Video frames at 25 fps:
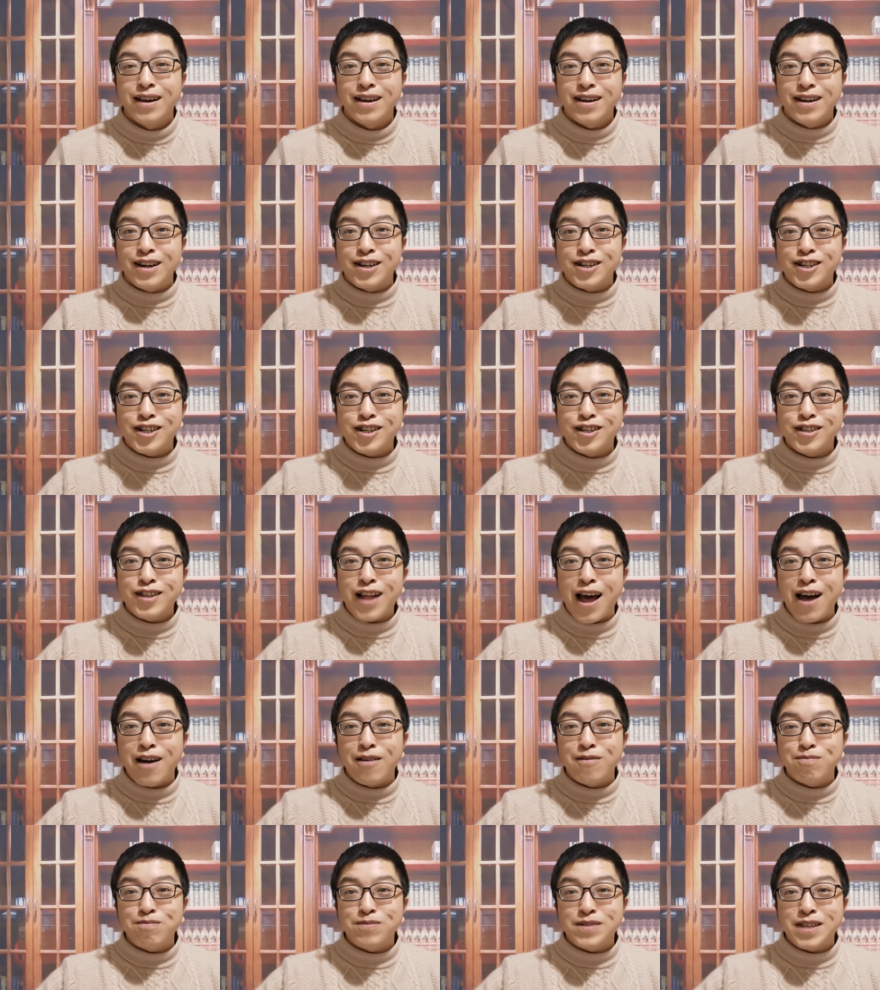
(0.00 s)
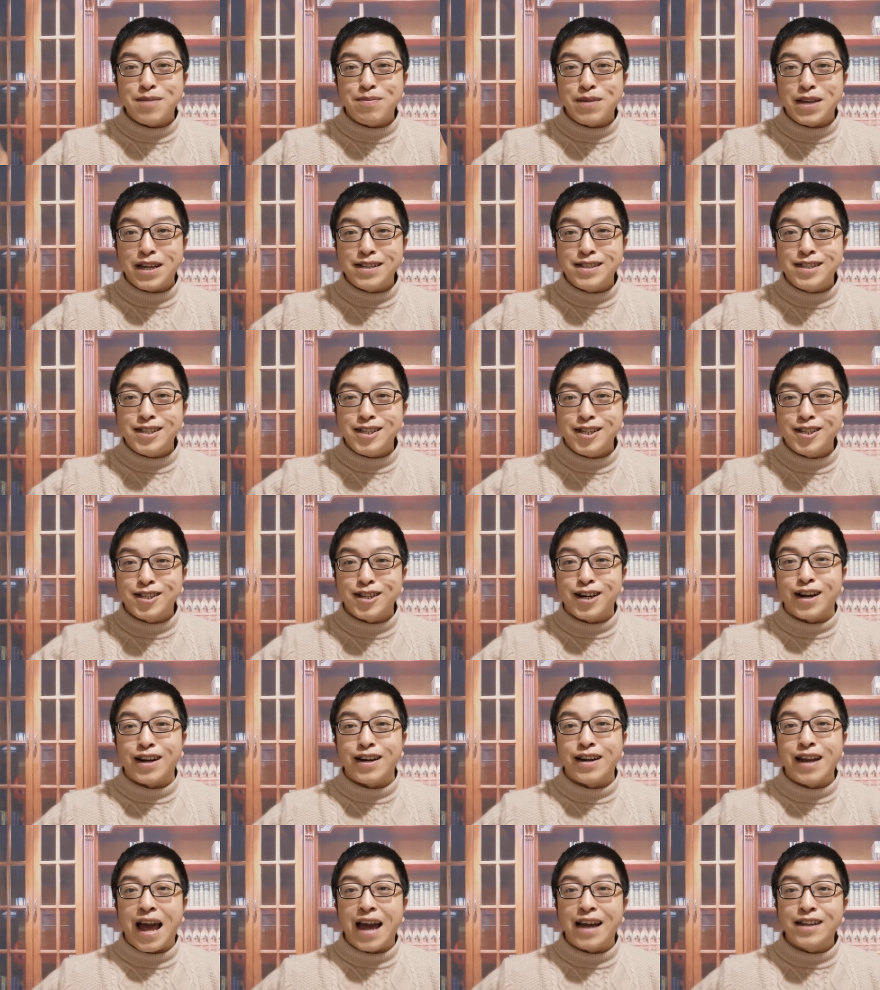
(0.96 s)
可是当这名记
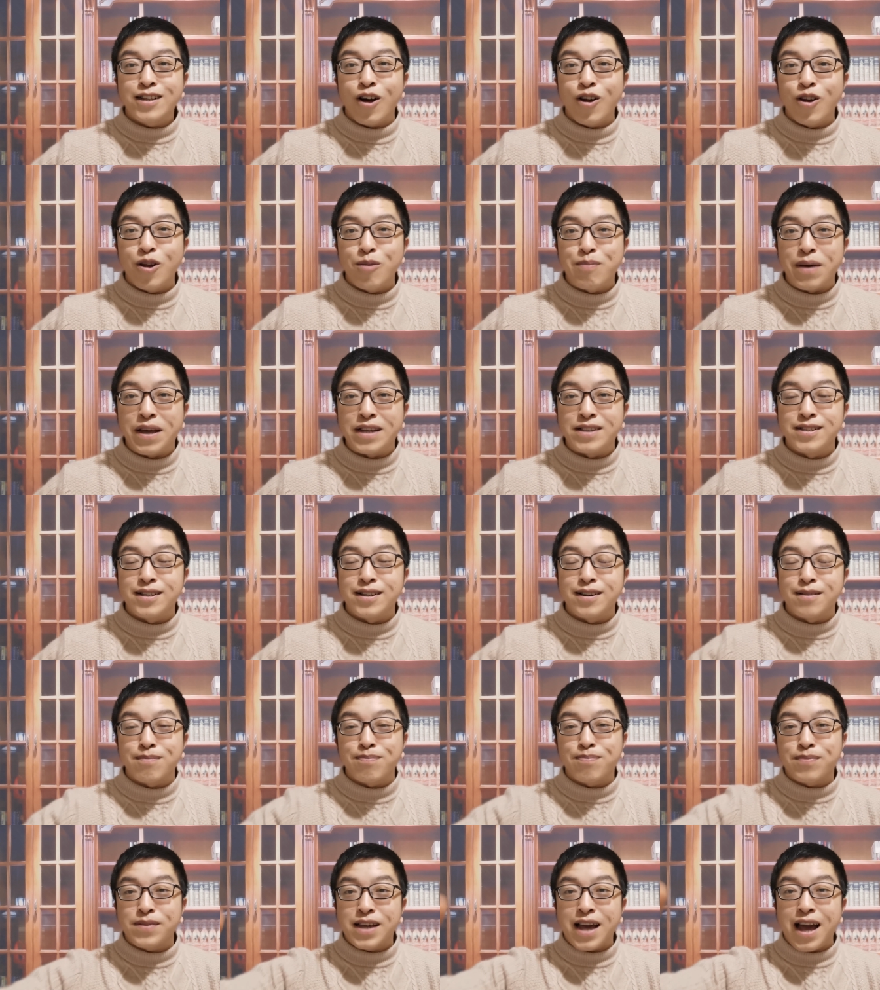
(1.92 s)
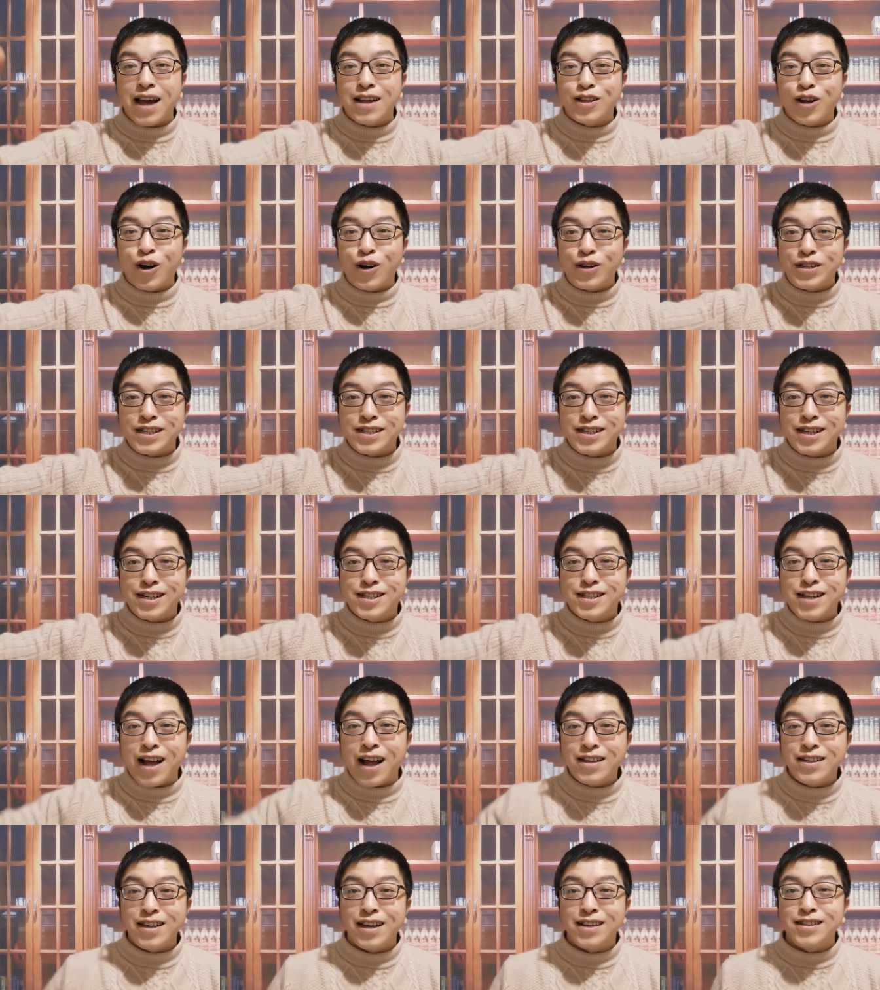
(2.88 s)
者来到了北京，看到这些
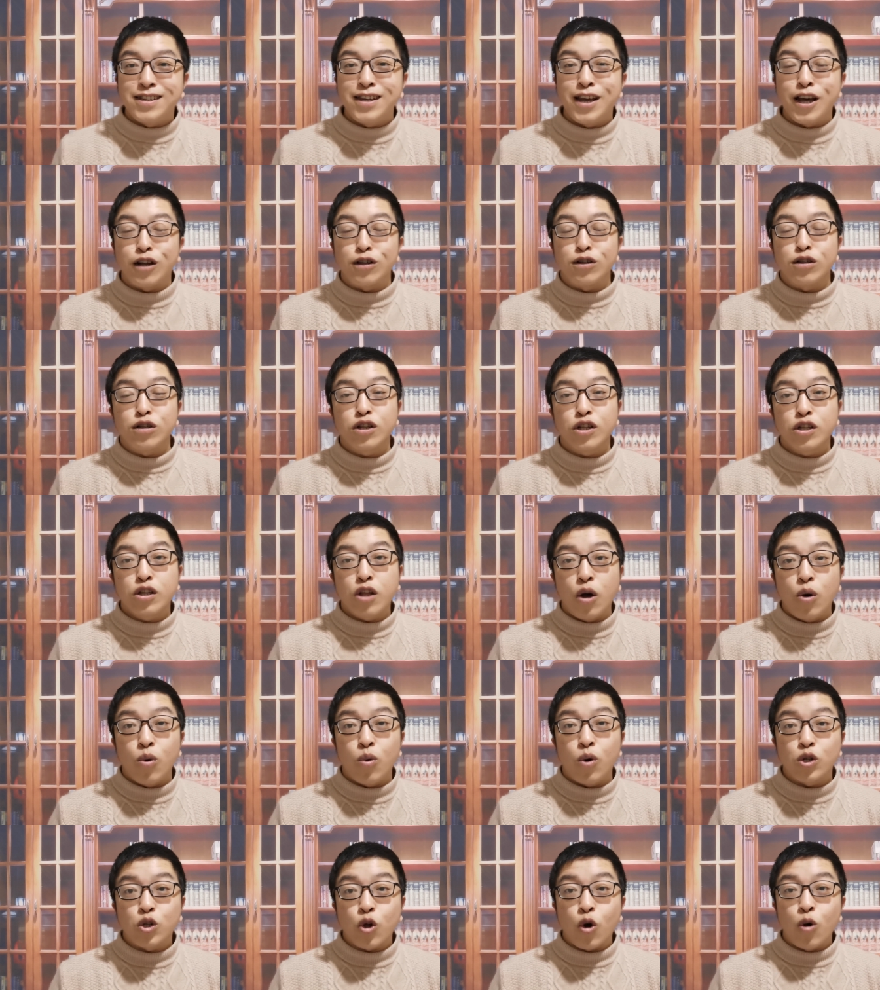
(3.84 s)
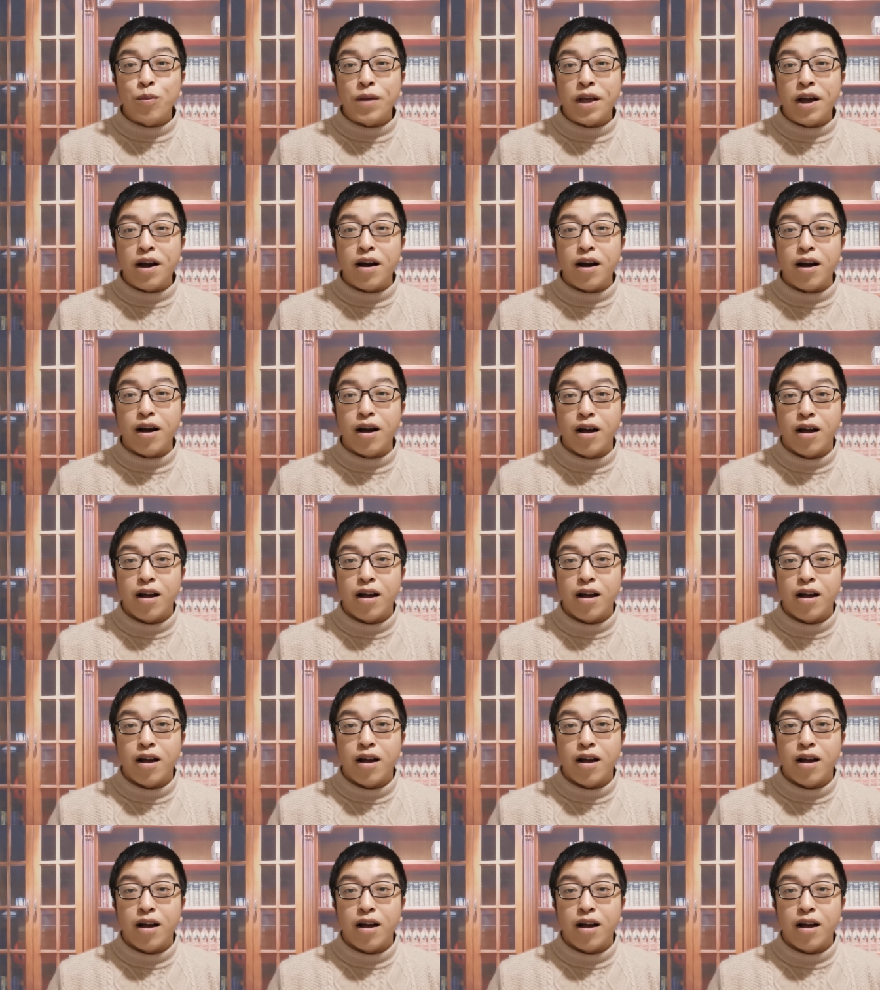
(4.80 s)
商业街灯火通明，